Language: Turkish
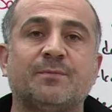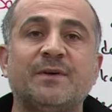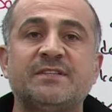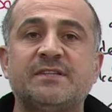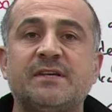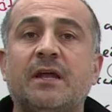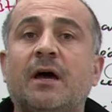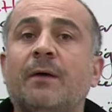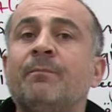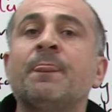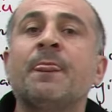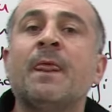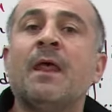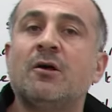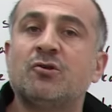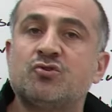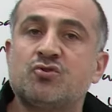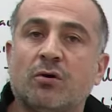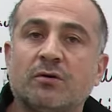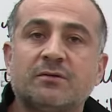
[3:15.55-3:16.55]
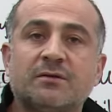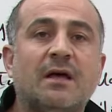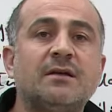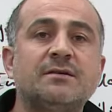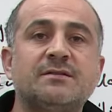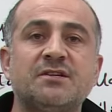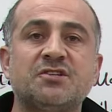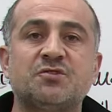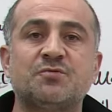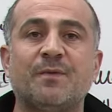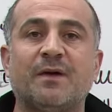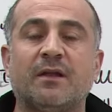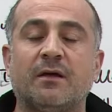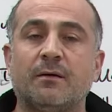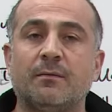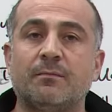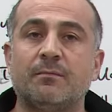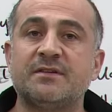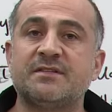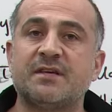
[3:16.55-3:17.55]
Mesela çoktan seçmeli,
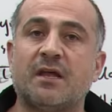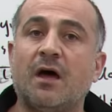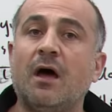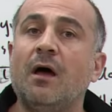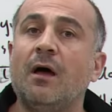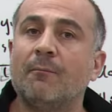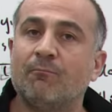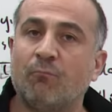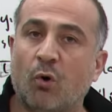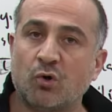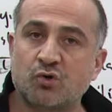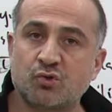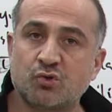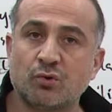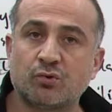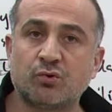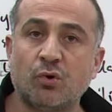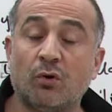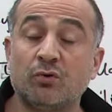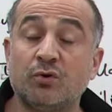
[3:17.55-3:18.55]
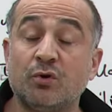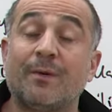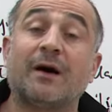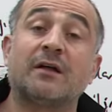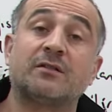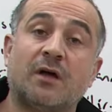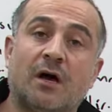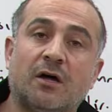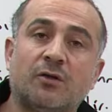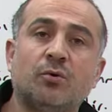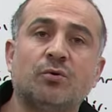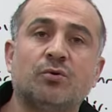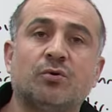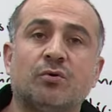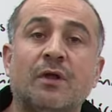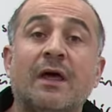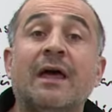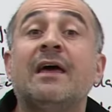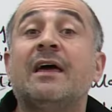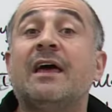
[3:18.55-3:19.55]
mesela boşluk doldurma daha da
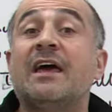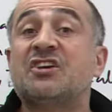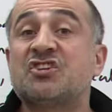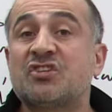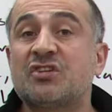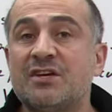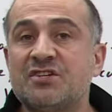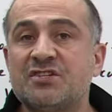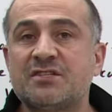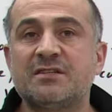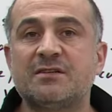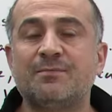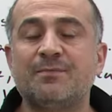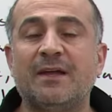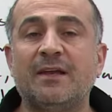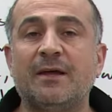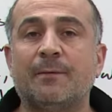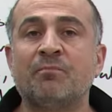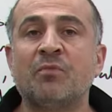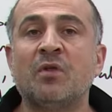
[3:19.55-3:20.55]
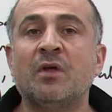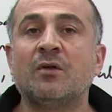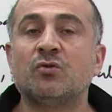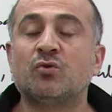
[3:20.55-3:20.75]
uygun, eşleştirmeli,